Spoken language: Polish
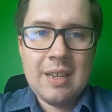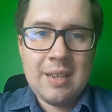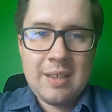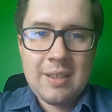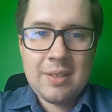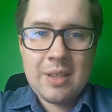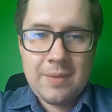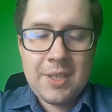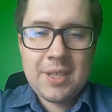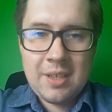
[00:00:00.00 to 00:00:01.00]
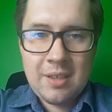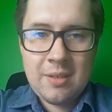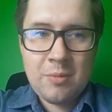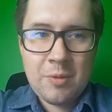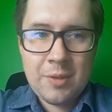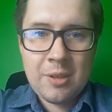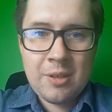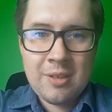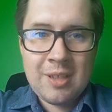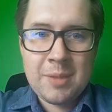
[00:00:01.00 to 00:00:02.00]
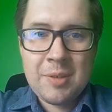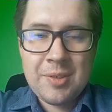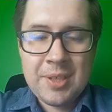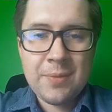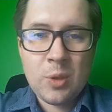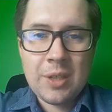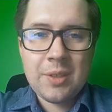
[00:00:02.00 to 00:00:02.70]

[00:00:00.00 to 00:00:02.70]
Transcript: e, to jak widzicie takie umowy e, radcą czy adwokat,